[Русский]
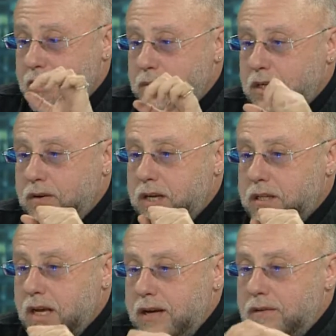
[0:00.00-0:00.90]
когда мне
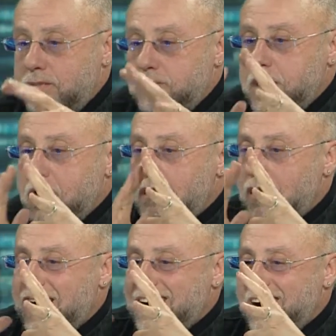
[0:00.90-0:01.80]
говорят, меня
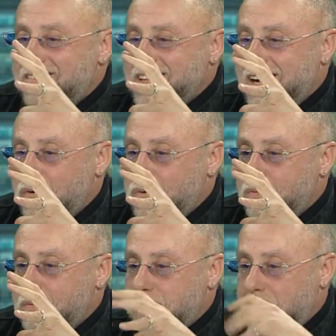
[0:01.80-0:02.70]
равно,
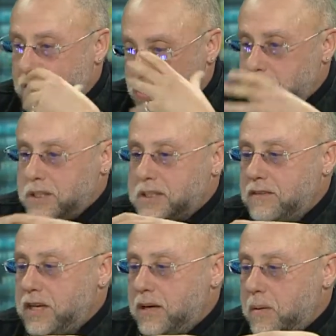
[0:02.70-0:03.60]
особенно
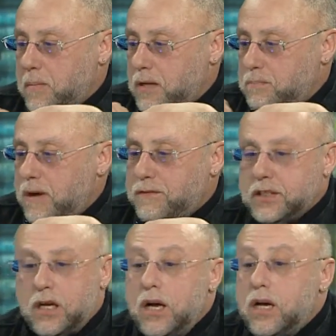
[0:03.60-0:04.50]
со временем, от
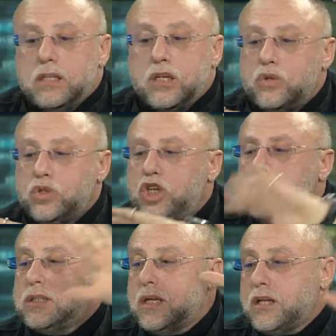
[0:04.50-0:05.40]
пафоса, это
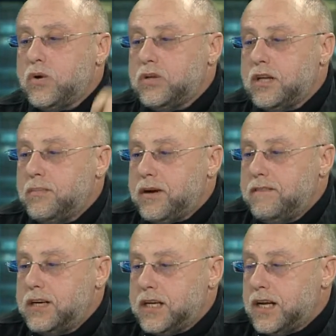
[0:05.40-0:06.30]
чисто народное
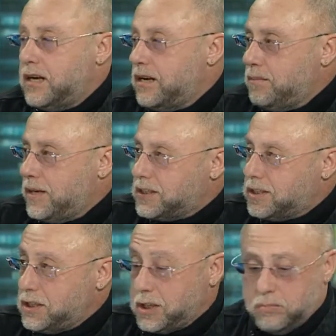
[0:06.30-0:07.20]
проявление, либо
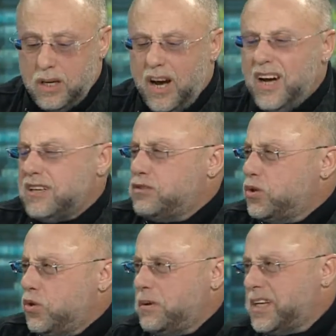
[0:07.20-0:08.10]
цинизм а это
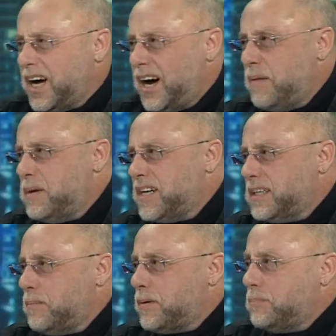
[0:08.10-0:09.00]
все куплено, амеры
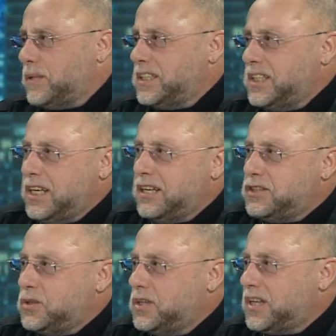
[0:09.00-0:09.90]
там проплатили, ну,
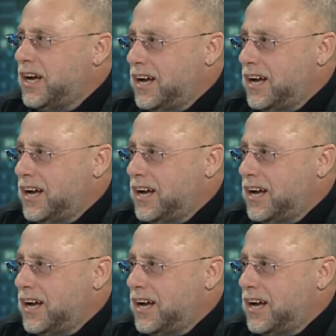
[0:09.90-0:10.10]
все это,